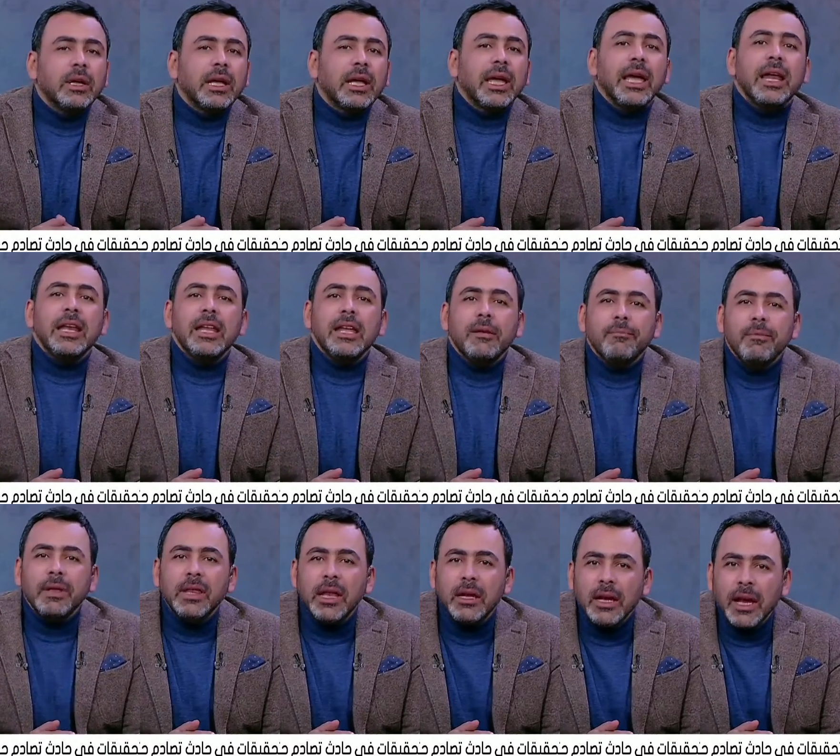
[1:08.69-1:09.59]
خاليا
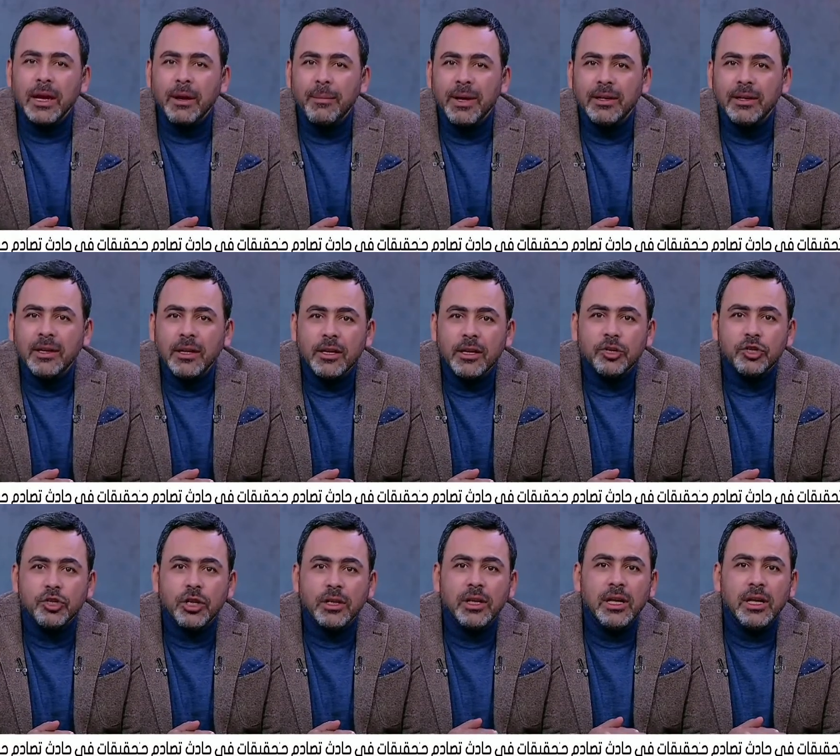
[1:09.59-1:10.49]
من العلامات
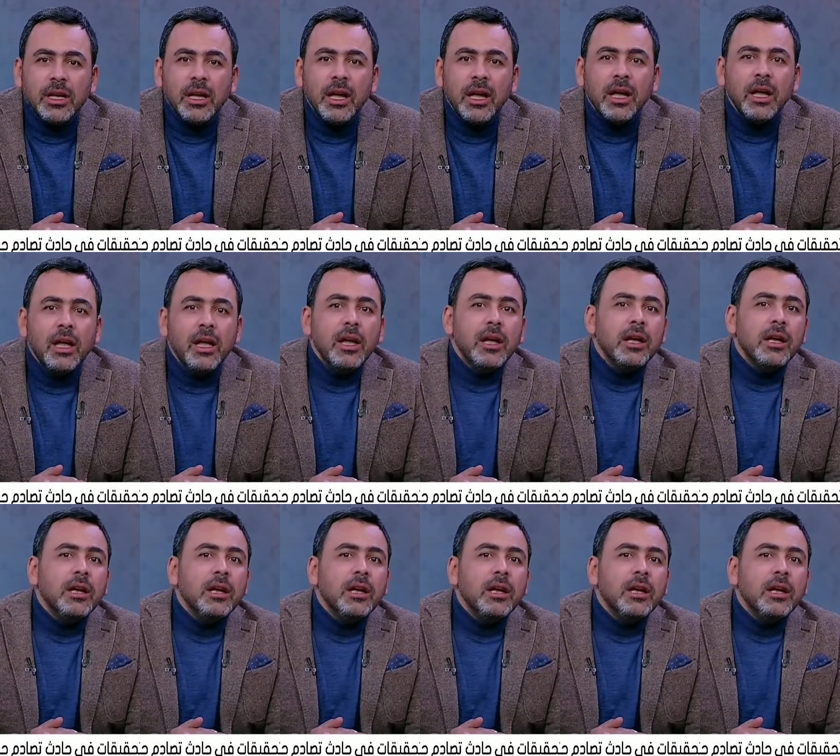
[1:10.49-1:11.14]
الارشاديه